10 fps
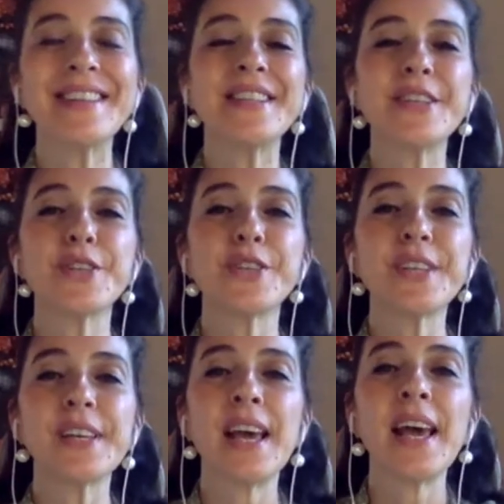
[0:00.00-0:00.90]

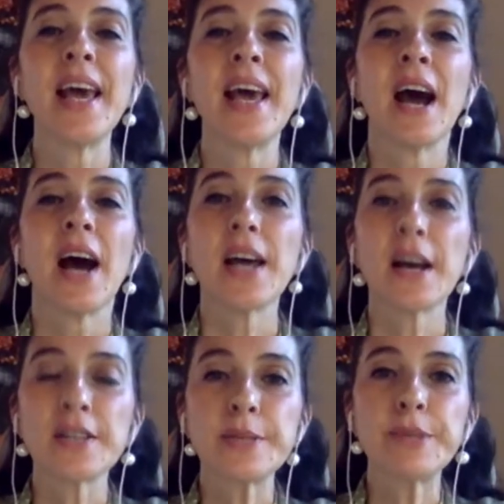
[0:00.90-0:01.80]
kesişti
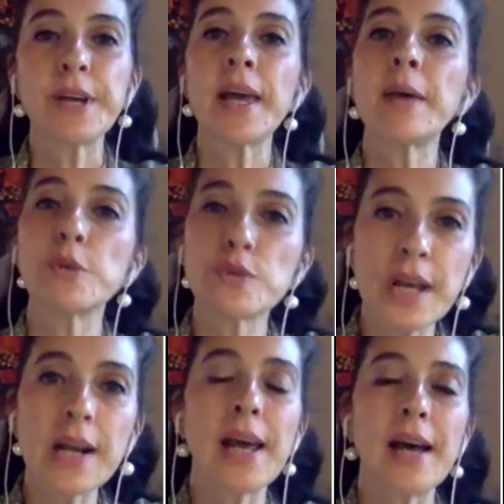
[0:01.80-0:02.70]
hayatımda hem
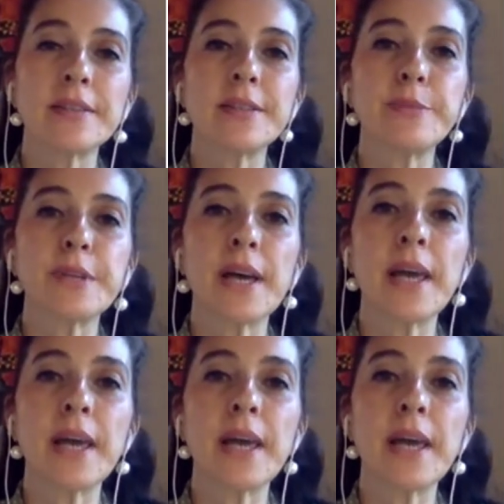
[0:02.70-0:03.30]
özel hayatımda